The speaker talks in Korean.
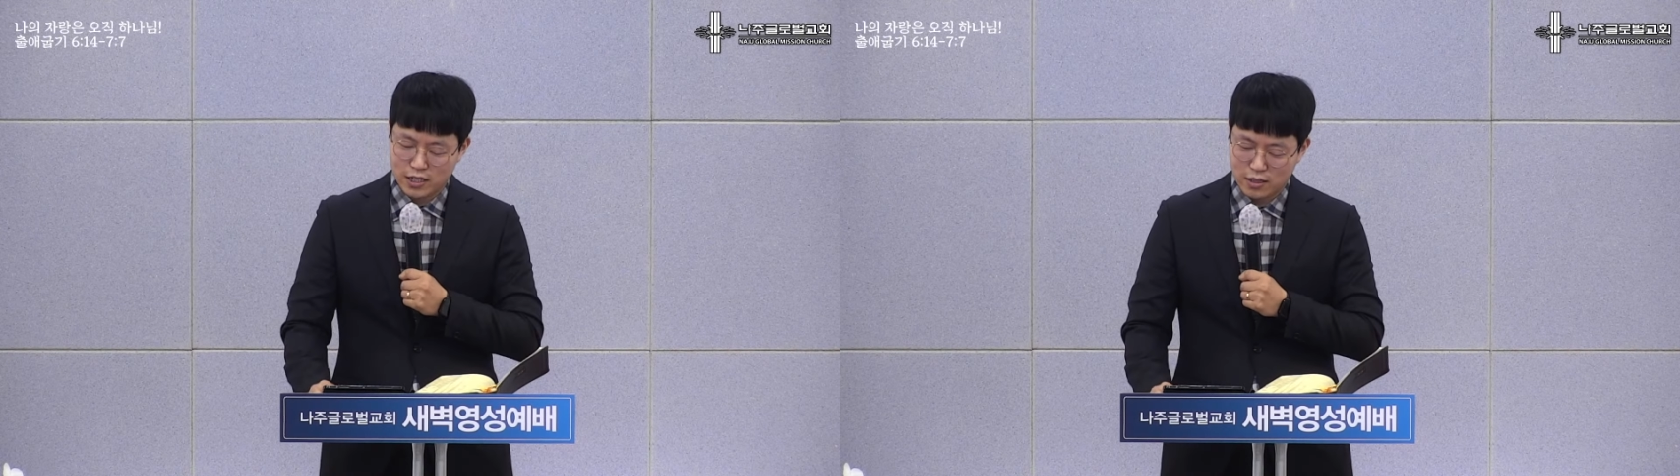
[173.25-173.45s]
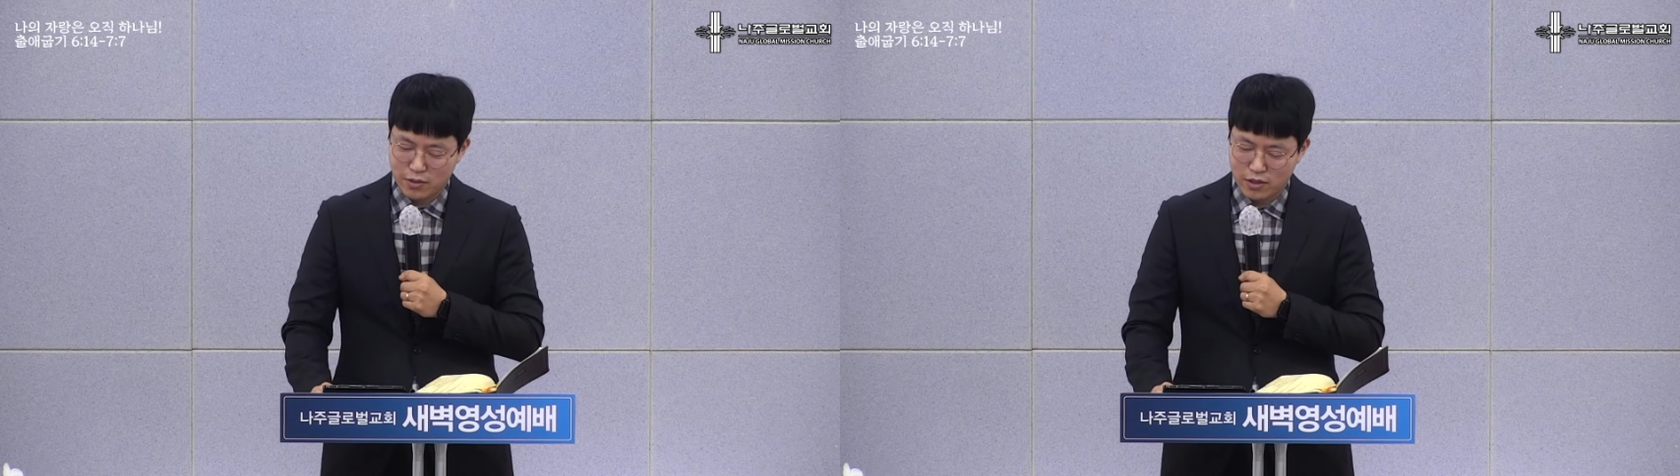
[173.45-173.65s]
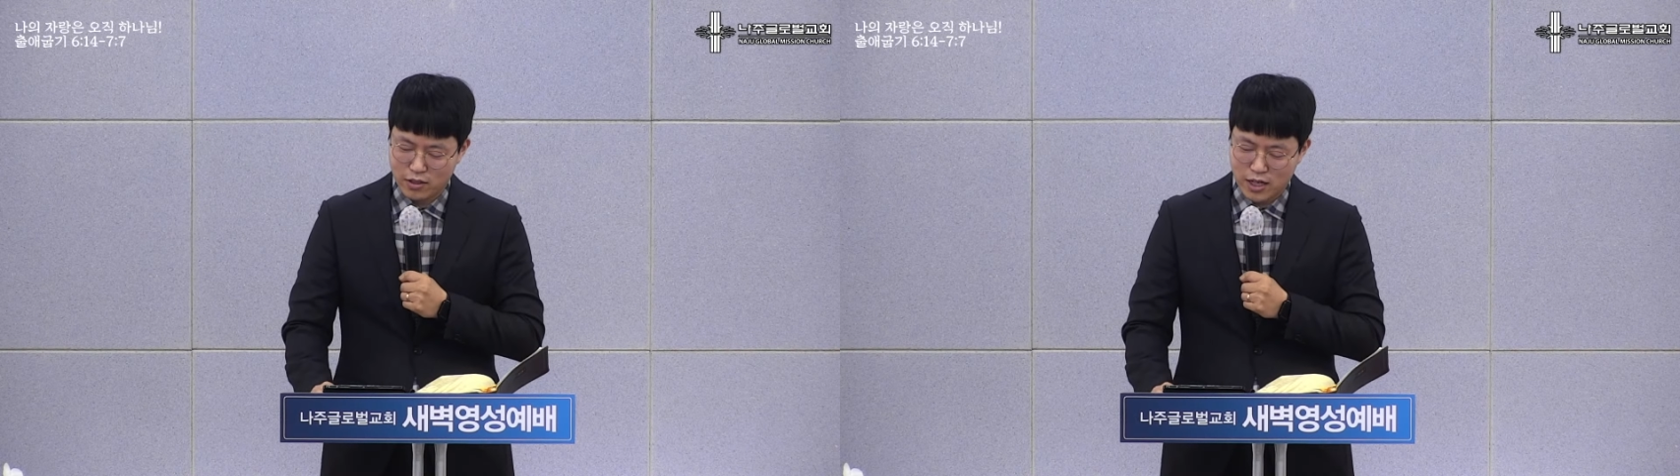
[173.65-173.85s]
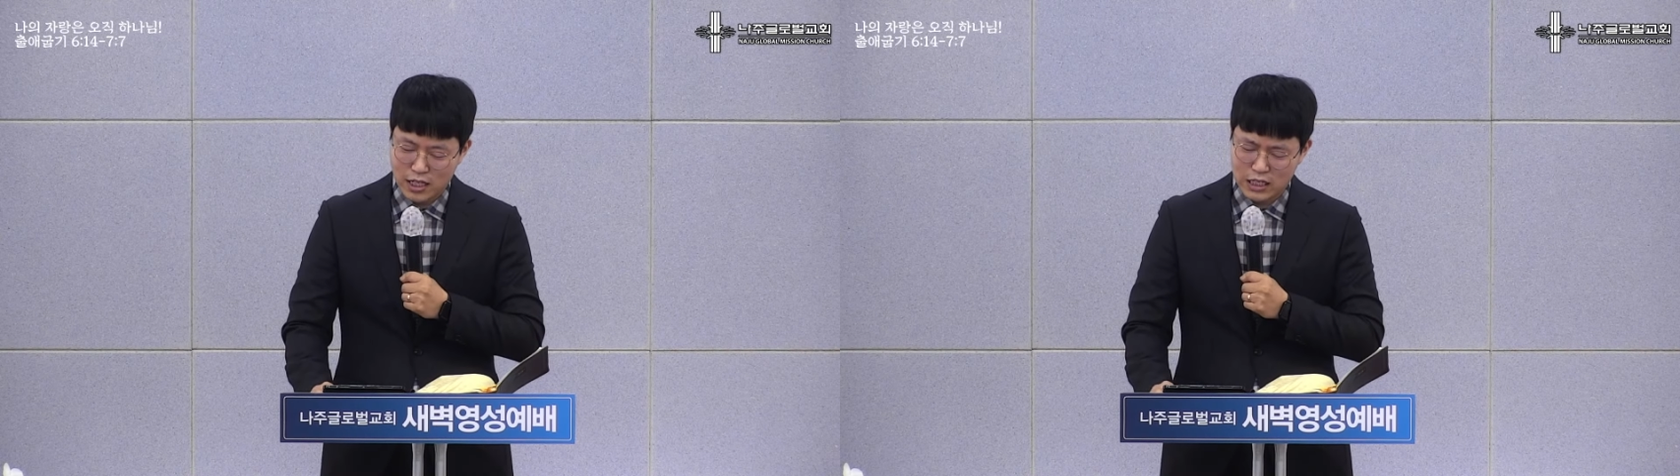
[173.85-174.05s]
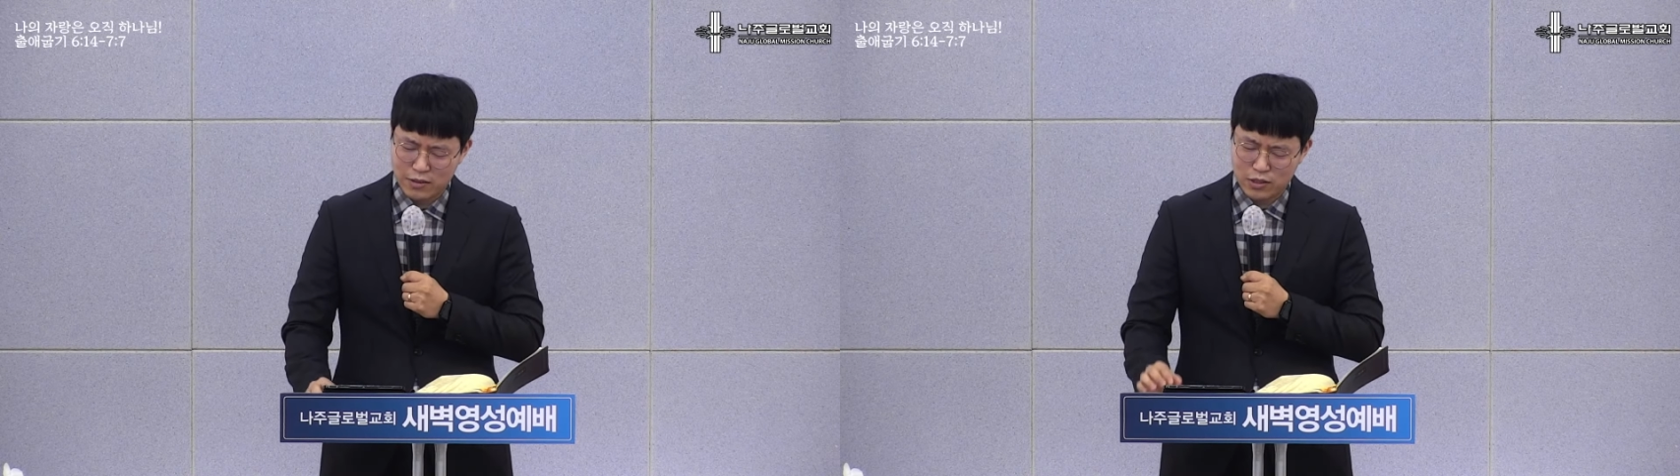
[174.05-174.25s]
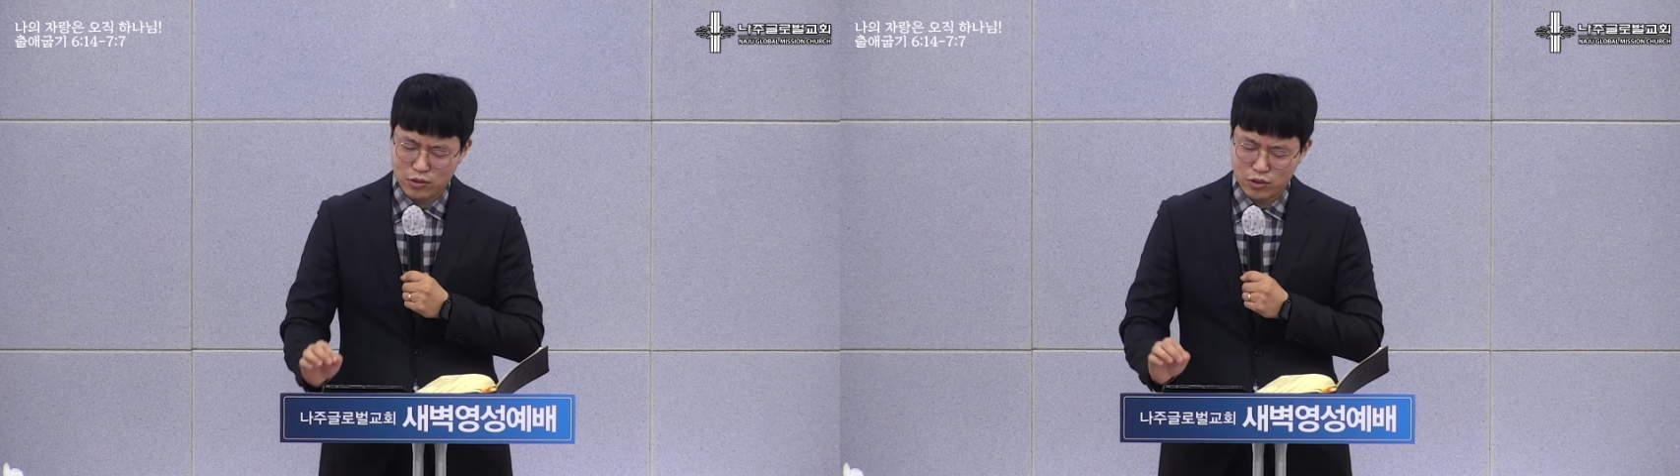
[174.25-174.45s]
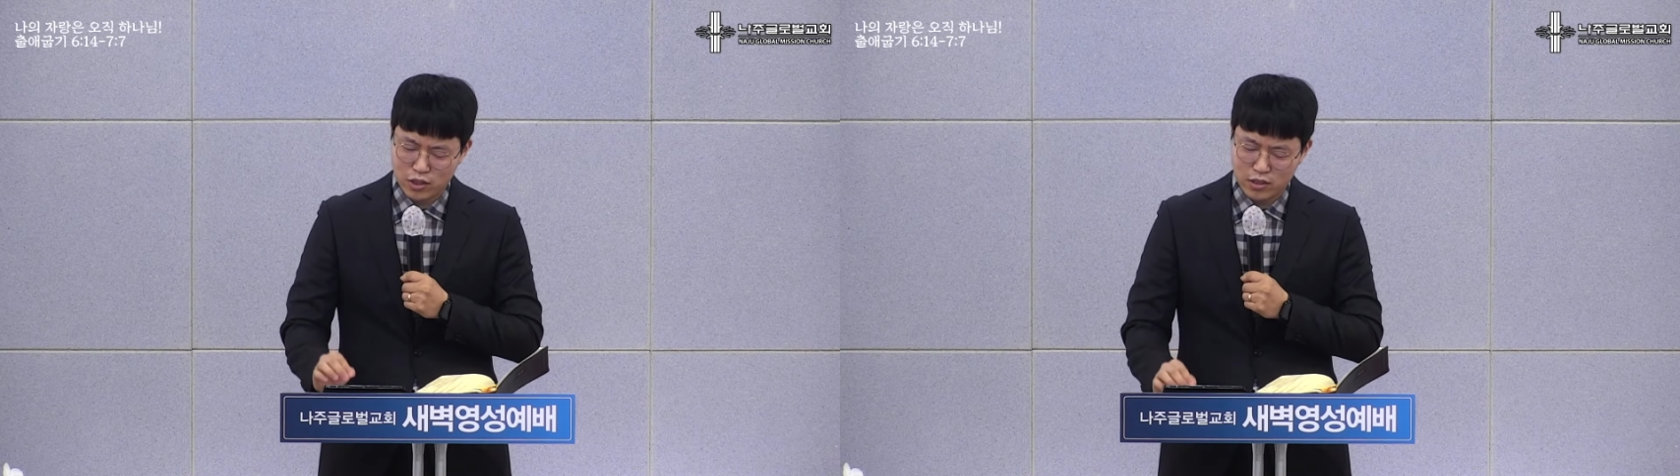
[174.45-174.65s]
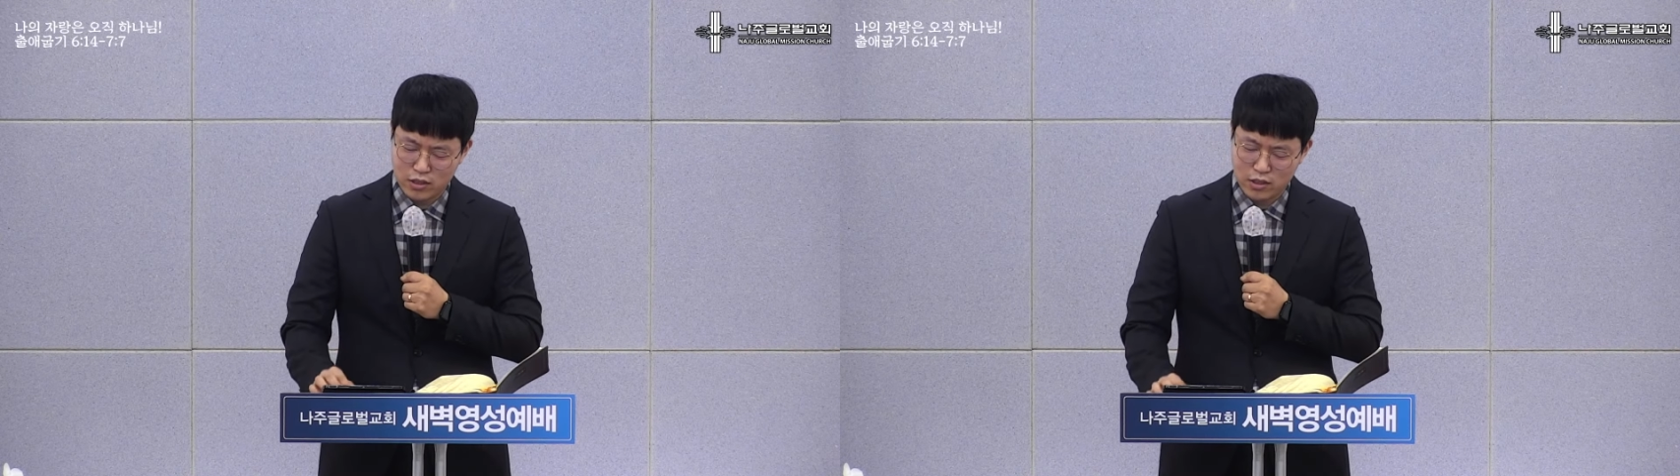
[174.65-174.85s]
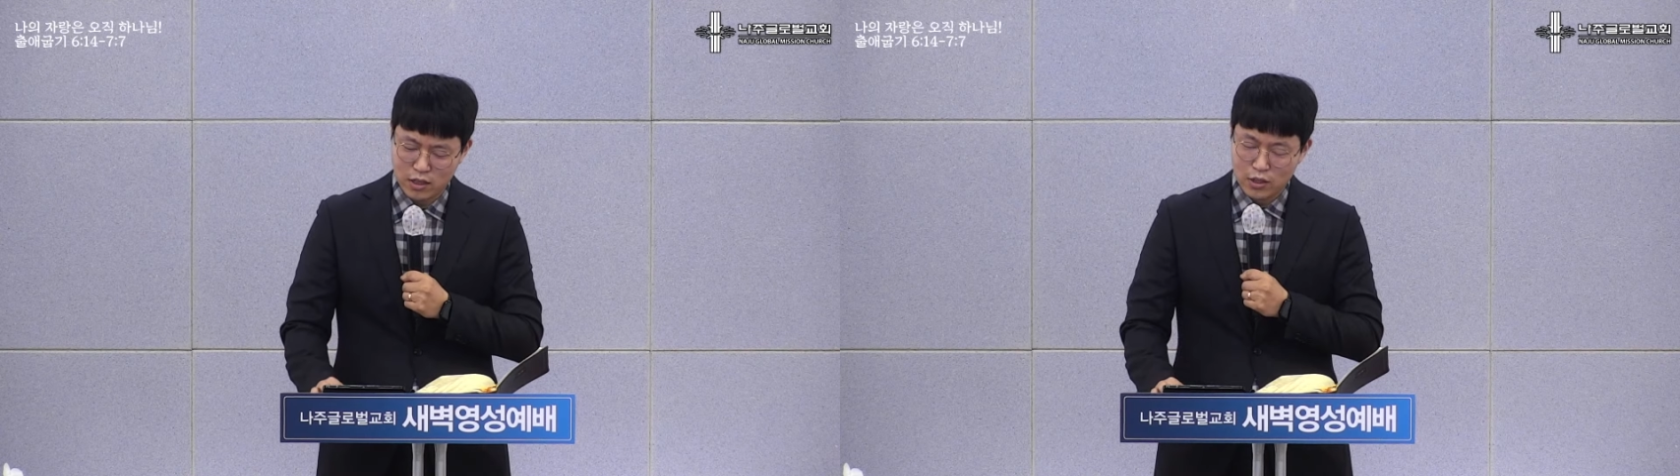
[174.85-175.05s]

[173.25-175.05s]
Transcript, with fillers: 아니며 하나님께서 주시는